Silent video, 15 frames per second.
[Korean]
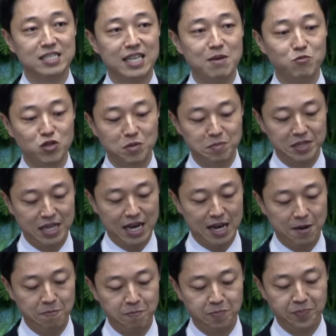때문입니다.
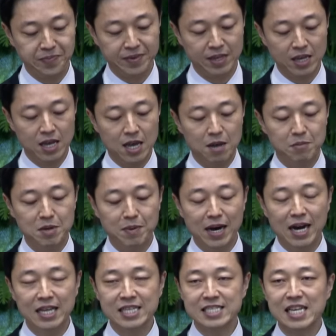
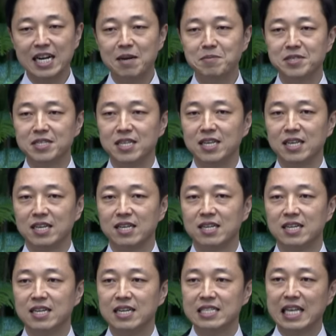비방하는 사람들이
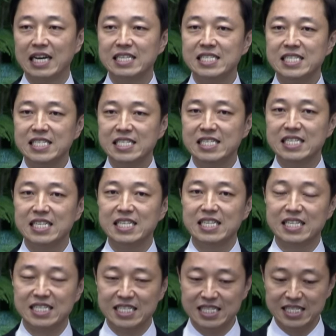당신들이
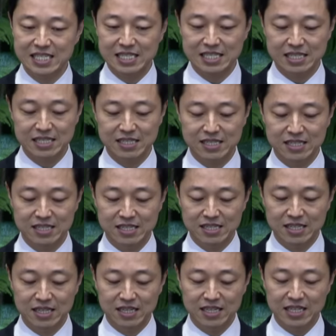그
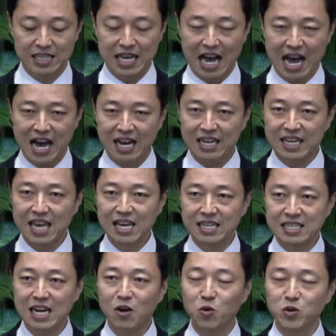이
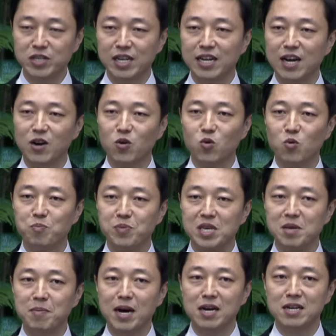악행을 하고 있다라고
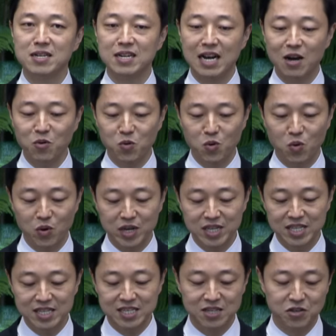비방을 하고
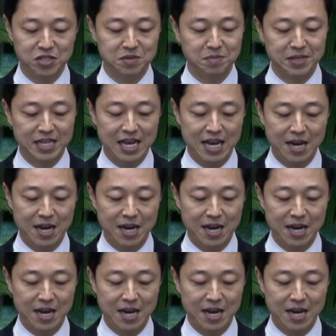있는 것입니다.